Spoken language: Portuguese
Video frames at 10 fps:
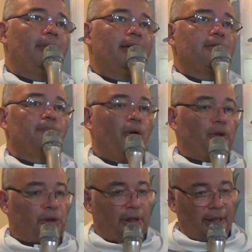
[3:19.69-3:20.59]
mas
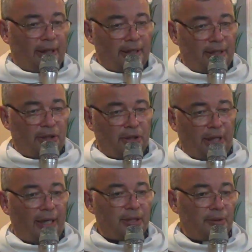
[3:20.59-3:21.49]
mostra nesse
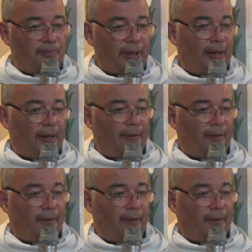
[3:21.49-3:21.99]
estar de pé